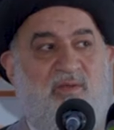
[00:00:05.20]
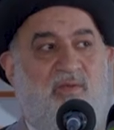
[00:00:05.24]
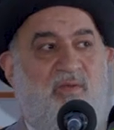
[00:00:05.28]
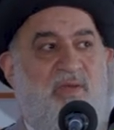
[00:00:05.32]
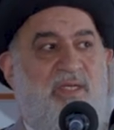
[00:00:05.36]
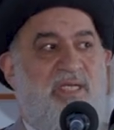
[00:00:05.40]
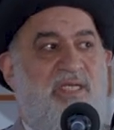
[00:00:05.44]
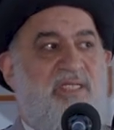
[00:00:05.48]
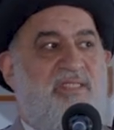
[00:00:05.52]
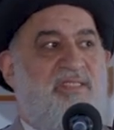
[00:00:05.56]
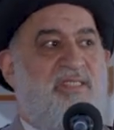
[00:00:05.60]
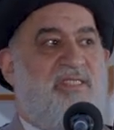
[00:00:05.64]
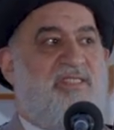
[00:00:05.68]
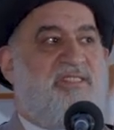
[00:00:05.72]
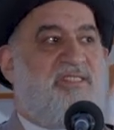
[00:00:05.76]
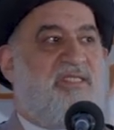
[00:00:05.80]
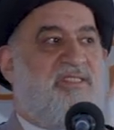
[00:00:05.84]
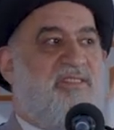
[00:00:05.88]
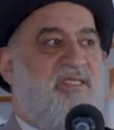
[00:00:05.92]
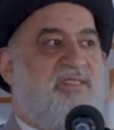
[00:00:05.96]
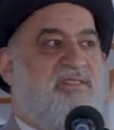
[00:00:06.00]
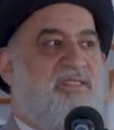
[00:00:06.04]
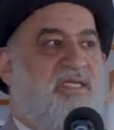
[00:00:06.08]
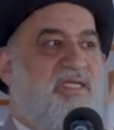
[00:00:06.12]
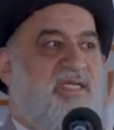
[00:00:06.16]
والتي
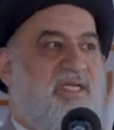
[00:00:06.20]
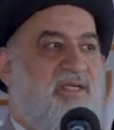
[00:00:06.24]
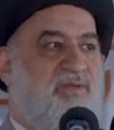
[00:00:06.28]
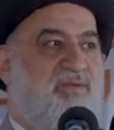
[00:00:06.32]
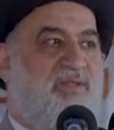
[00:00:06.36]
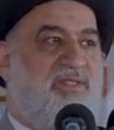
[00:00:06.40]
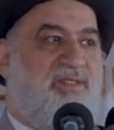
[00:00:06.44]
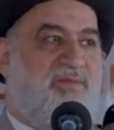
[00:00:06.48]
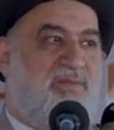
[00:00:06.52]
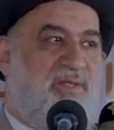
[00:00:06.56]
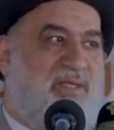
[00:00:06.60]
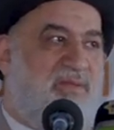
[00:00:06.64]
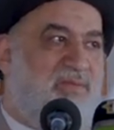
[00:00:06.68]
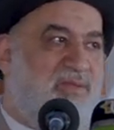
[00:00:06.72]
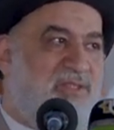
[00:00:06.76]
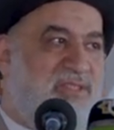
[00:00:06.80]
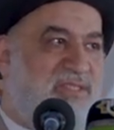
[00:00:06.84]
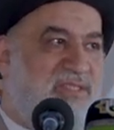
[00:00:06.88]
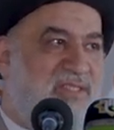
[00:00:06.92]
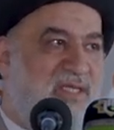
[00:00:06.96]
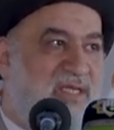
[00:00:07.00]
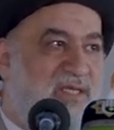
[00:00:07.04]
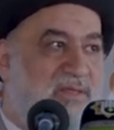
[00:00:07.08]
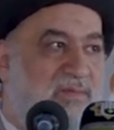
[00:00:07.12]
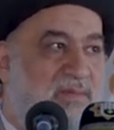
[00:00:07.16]
ستتكون
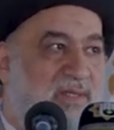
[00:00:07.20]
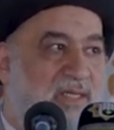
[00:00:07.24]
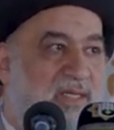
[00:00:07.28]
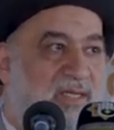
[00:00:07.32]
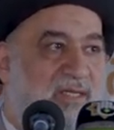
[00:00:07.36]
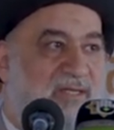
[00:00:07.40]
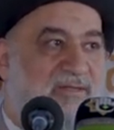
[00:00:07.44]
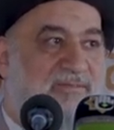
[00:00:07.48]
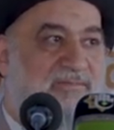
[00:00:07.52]
بالمستقبل